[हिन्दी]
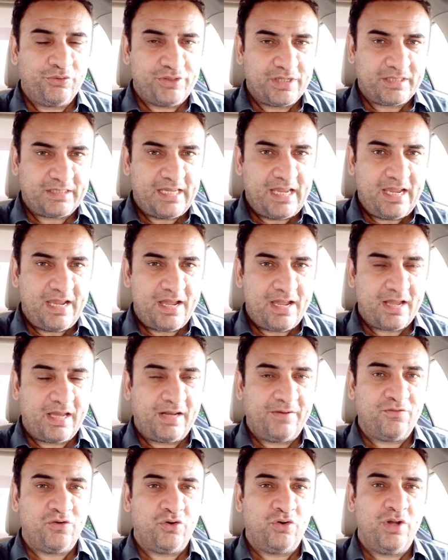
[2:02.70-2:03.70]
सकता है
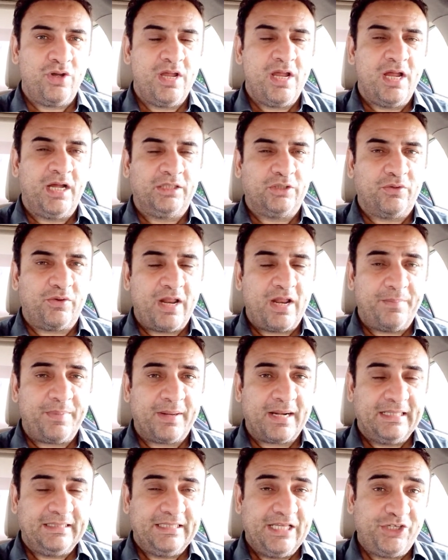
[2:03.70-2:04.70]
अगर वो दौरा
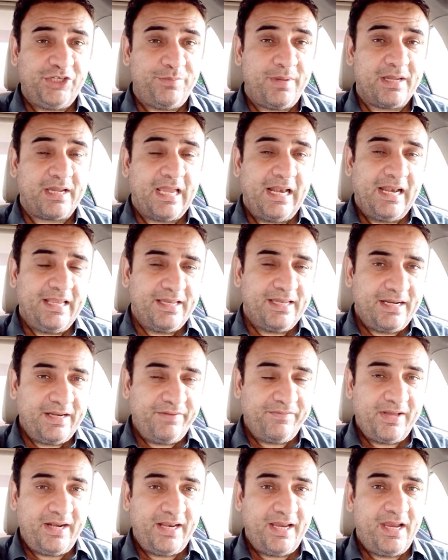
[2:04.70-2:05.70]
बांग्लादेश में खेले जाने
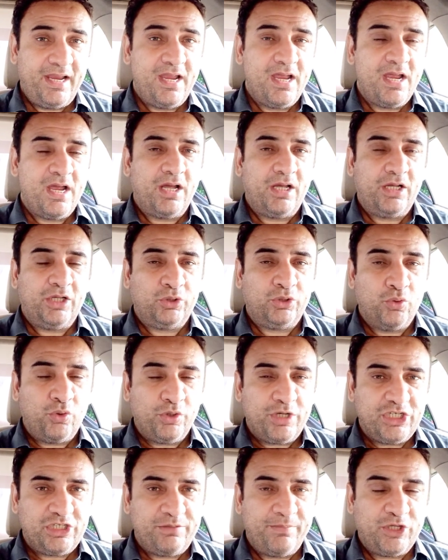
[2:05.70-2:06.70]
वाले दो
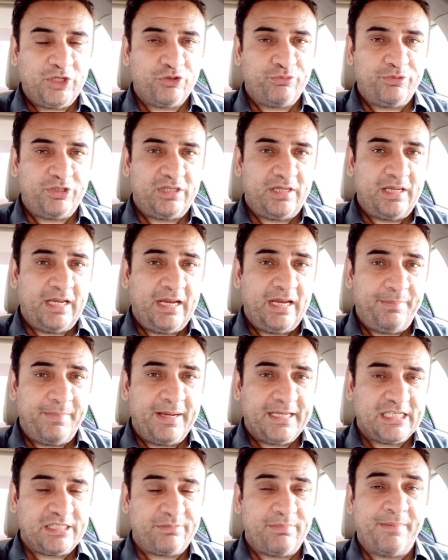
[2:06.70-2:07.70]
टेस्ट मैच
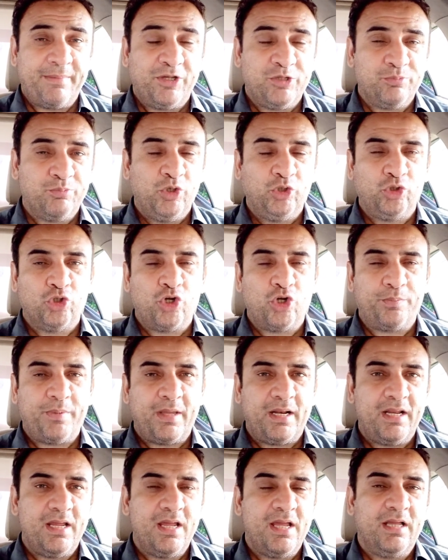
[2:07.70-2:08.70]
मैचेस में मजमू तौर
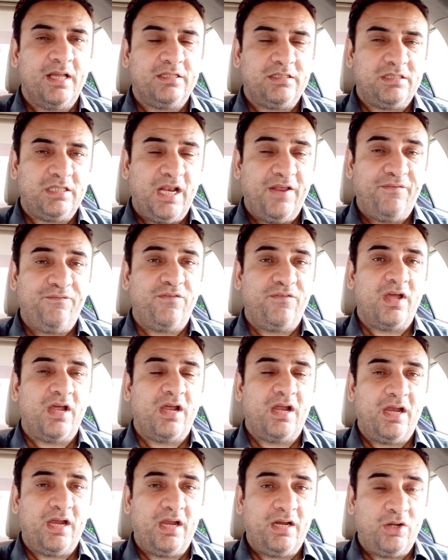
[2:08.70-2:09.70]
पर सिर्फ
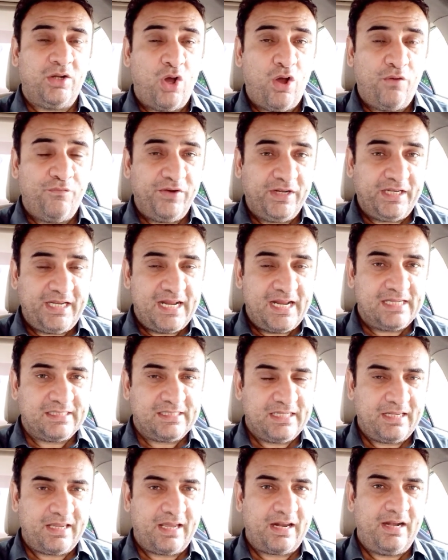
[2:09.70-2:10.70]
नौ विकटें
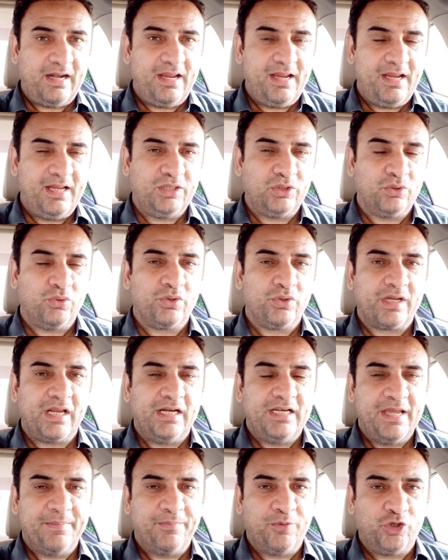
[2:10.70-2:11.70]
हासिल कर लें तो उनके
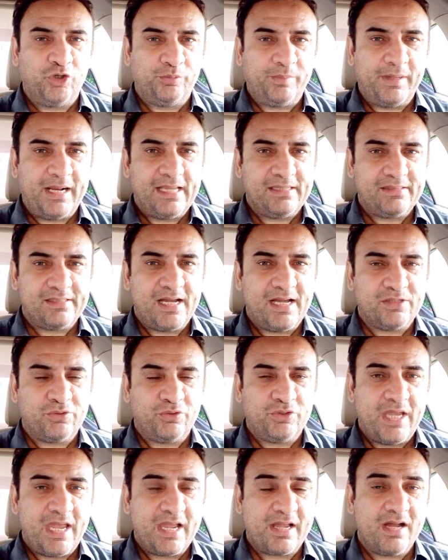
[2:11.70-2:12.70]
लिए बहुत बड़ा एजाज़ हो
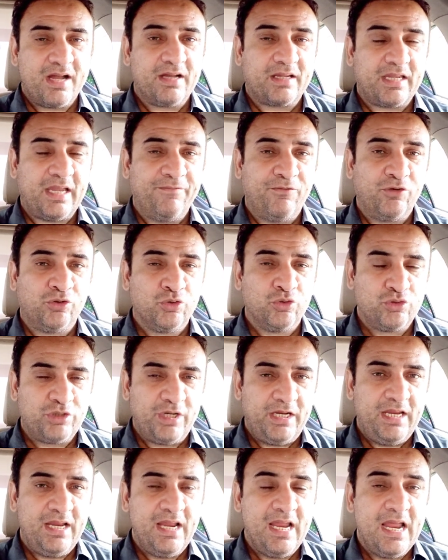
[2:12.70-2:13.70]
जाएगा कि वो
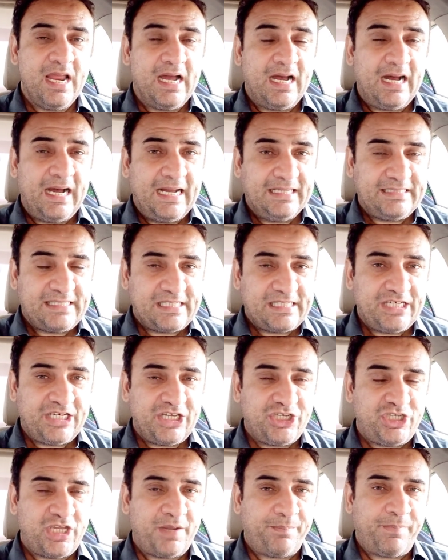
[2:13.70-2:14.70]
दूसरी आईसीसी
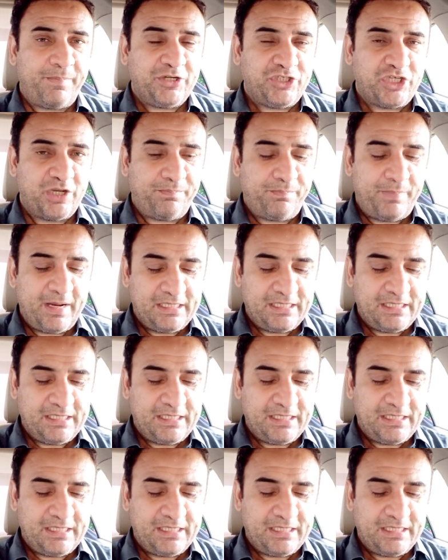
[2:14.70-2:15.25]
टेस्ट चैम्पियनशिप में